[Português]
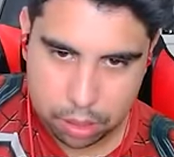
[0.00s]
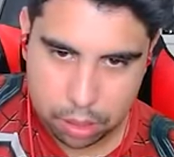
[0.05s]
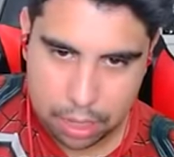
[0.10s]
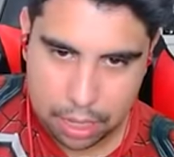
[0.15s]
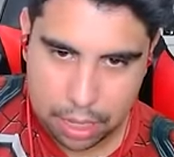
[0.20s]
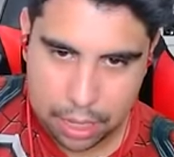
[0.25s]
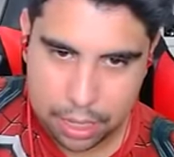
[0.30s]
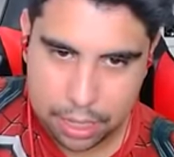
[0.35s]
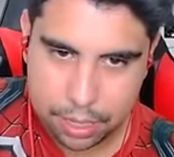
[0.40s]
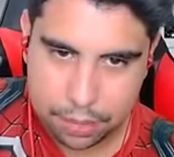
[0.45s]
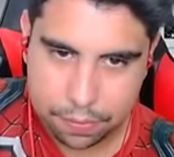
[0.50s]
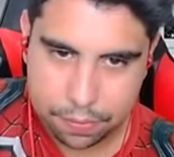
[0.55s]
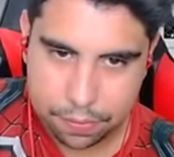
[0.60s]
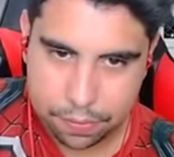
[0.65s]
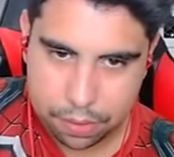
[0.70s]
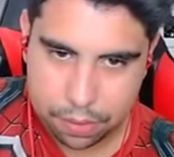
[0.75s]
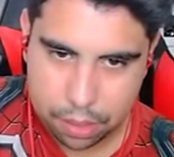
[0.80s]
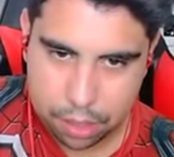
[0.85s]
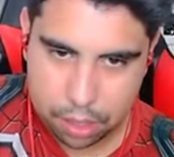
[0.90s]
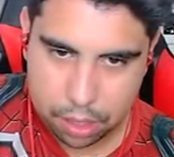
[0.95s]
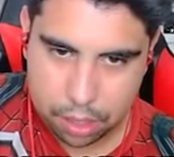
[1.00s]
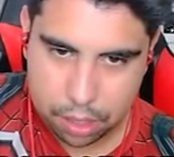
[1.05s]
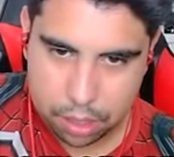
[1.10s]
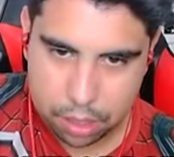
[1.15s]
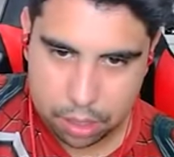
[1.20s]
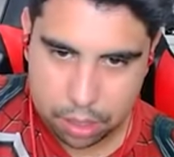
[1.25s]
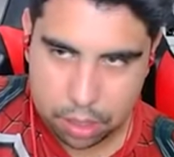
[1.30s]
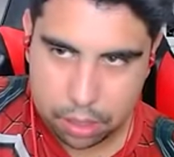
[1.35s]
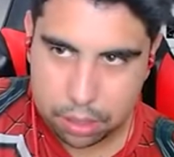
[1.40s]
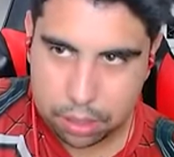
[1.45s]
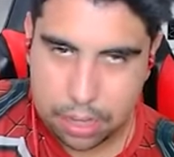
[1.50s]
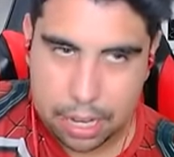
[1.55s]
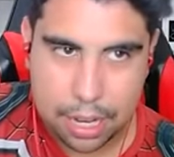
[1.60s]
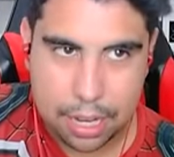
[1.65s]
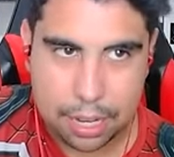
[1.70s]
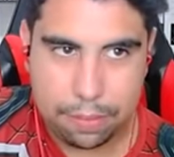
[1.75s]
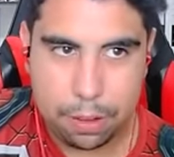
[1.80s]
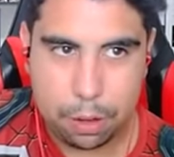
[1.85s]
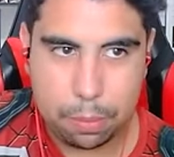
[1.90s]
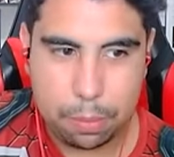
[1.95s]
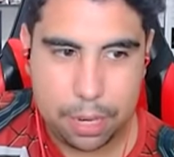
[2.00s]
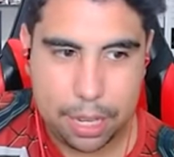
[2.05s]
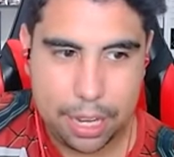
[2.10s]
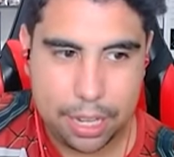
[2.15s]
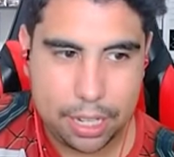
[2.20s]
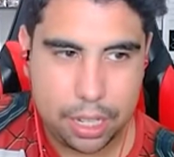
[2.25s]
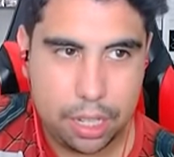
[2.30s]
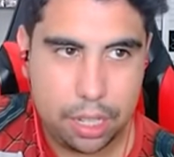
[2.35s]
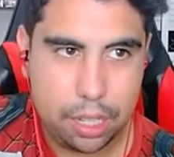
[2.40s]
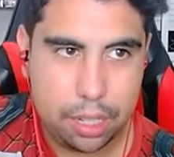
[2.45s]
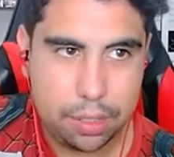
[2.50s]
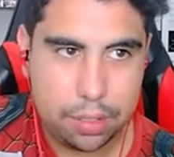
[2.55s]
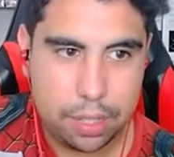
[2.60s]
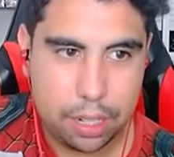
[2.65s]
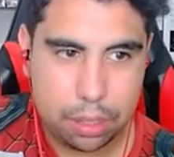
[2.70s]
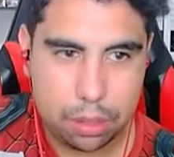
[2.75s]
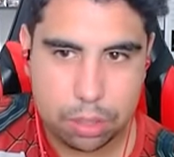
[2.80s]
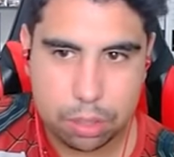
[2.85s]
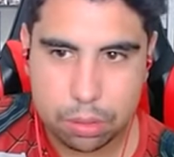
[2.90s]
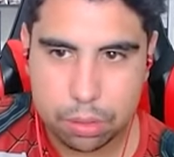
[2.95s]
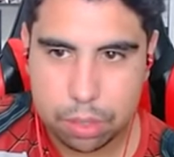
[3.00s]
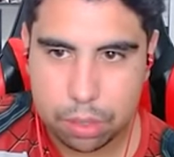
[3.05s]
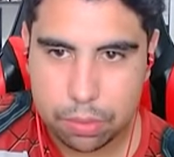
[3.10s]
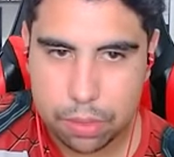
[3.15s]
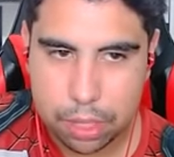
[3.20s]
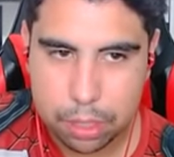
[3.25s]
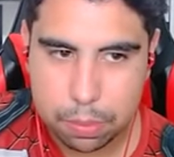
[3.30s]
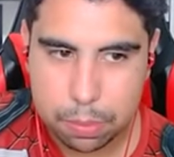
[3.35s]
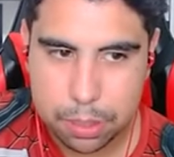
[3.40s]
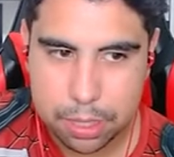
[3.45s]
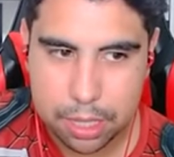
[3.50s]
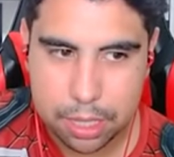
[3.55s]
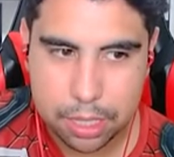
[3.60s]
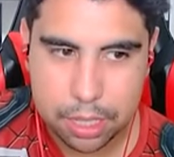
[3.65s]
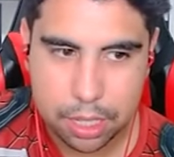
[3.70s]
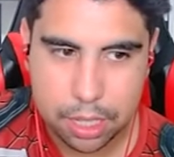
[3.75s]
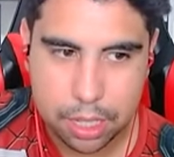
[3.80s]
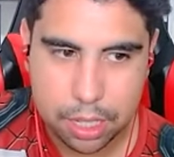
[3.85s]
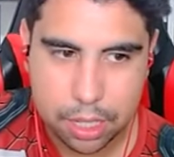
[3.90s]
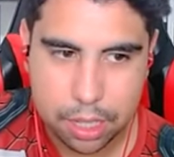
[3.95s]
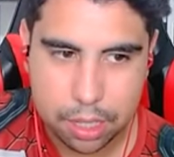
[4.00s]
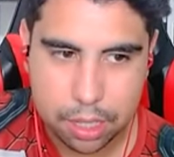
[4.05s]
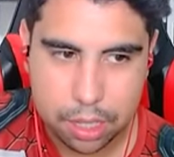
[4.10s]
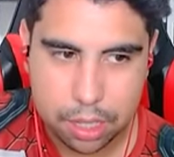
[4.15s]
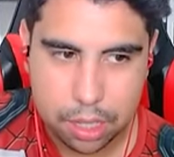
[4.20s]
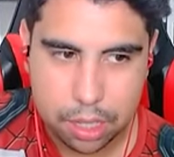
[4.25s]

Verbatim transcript: Ai. Tá, levei o Black. Será que eu já consigo virar Super Saiyajin, galera?